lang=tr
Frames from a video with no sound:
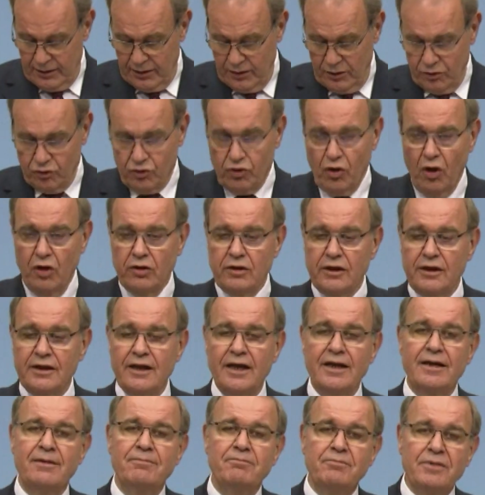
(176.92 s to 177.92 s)

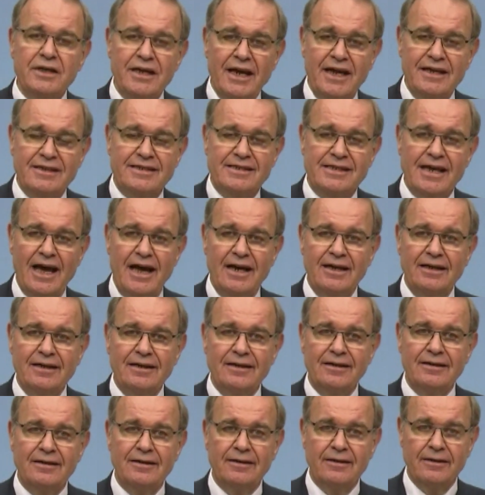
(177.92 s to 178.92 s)
köylülerin bireysel,
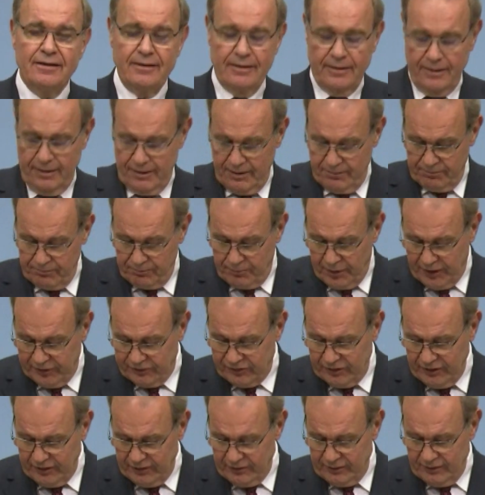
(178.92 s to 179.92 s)

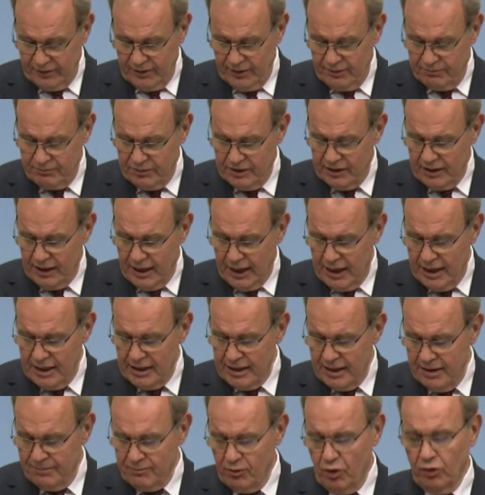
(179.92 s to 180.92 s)
basit bir
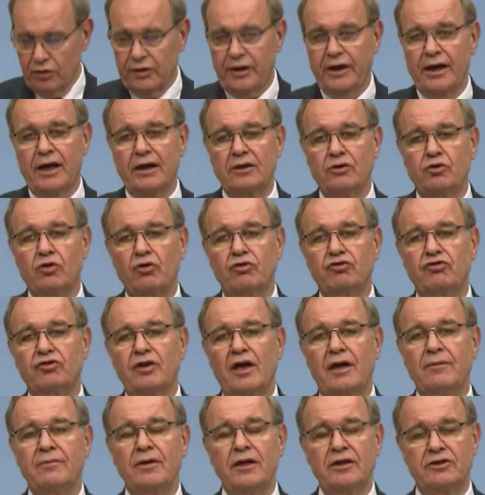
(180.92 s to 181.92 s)
eylemi olarak
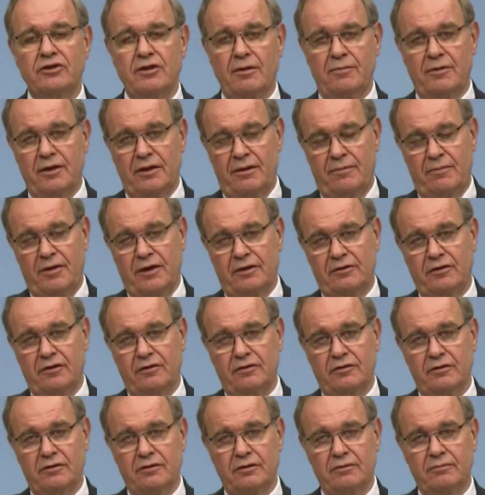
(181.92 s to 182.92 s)
göstermeye
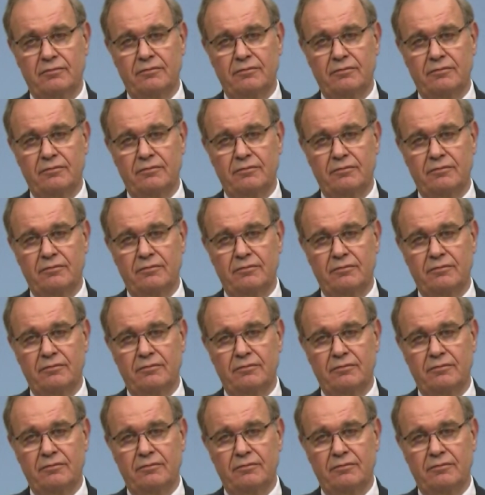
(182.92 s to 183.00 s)
çabalamaktadır.